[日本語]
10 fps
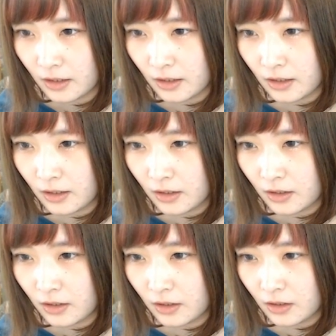
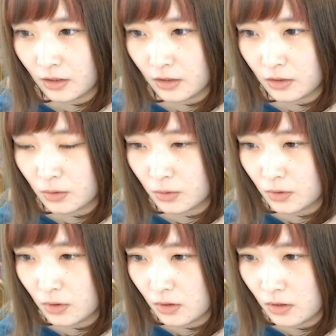えー、っ
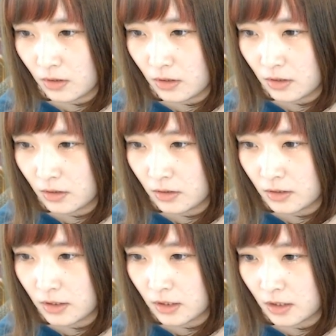と
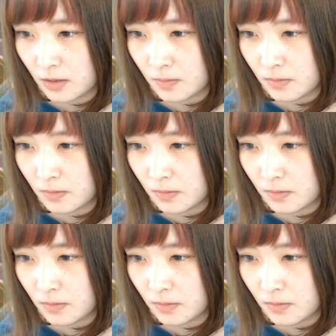スキ